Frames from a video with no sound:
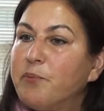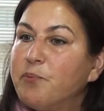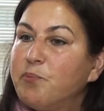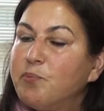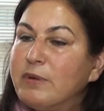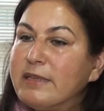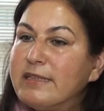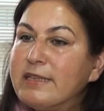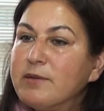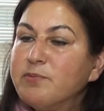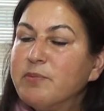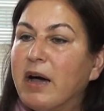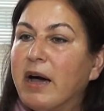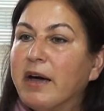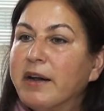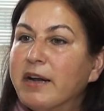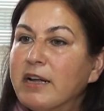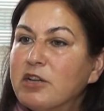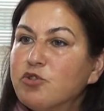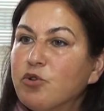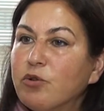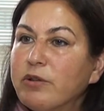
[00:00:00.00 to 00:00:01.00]
Bizim
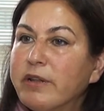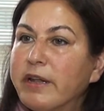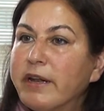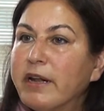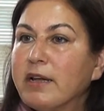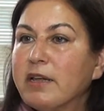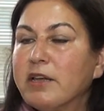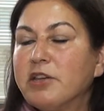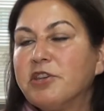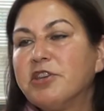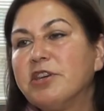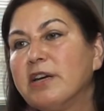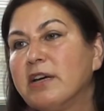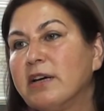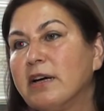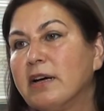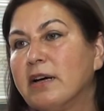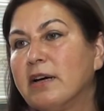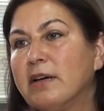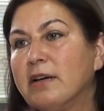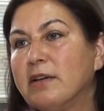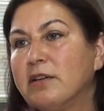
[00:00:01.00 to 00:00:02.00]
araç olarak iki
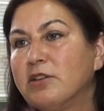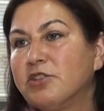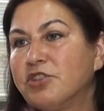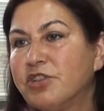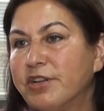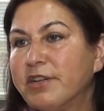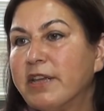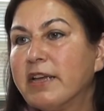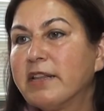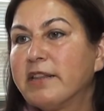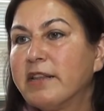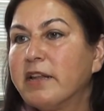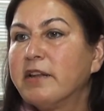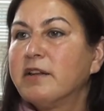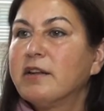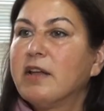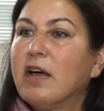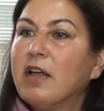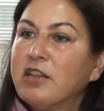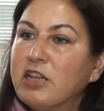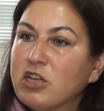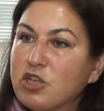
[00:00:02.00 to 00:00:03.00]
e, şirketler
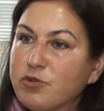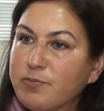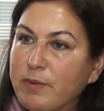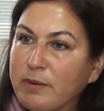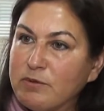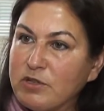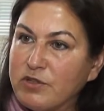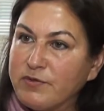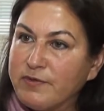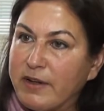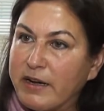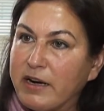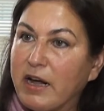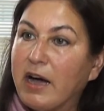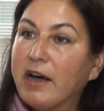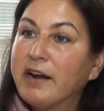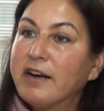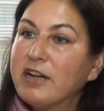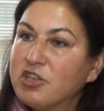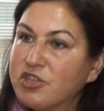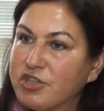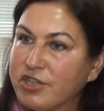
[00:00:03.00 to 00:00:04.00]
anlaşmamız var.
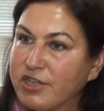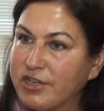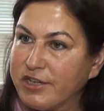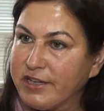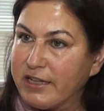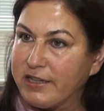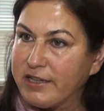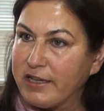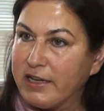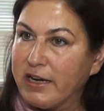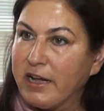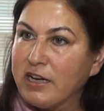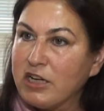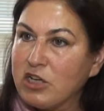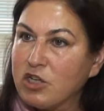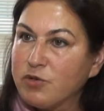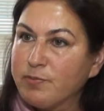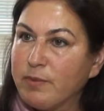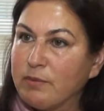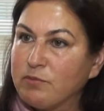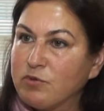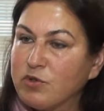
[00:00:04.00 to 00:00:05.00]
Araç şirketiyle
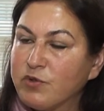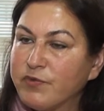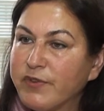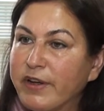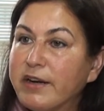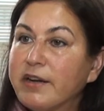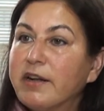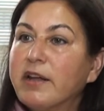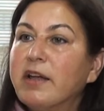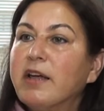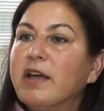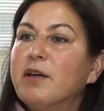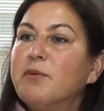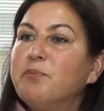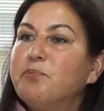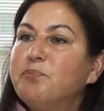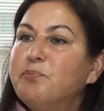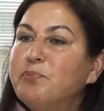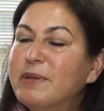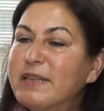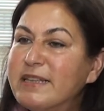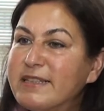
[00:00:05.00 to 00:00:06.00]
anlaşmamız var. Evet.
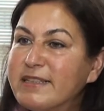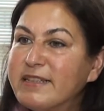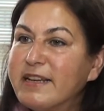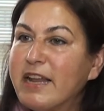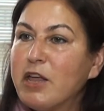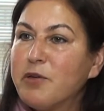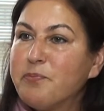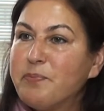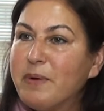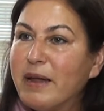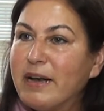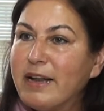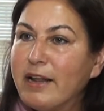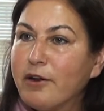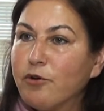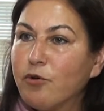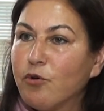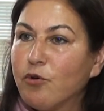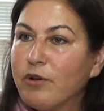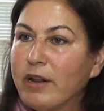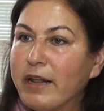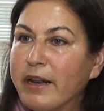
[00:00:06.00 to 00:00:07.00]
Biz
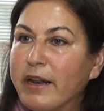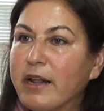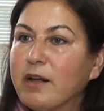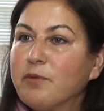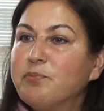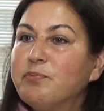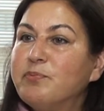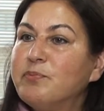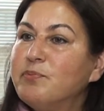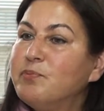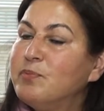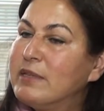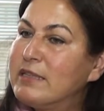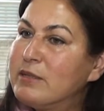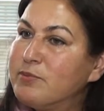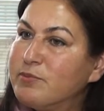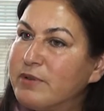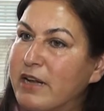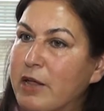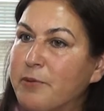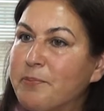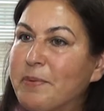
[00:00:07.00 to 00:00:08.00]
rehberler olarak
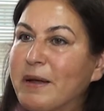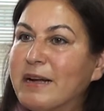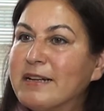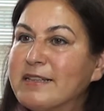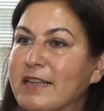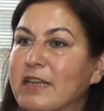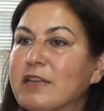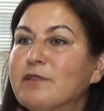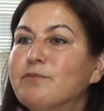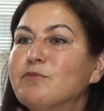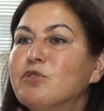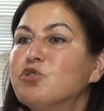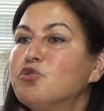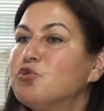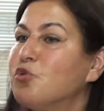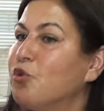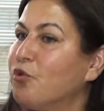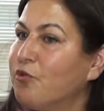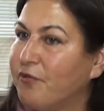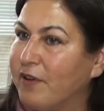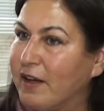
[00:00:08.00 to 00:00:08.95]
bizim rehber sayımız çok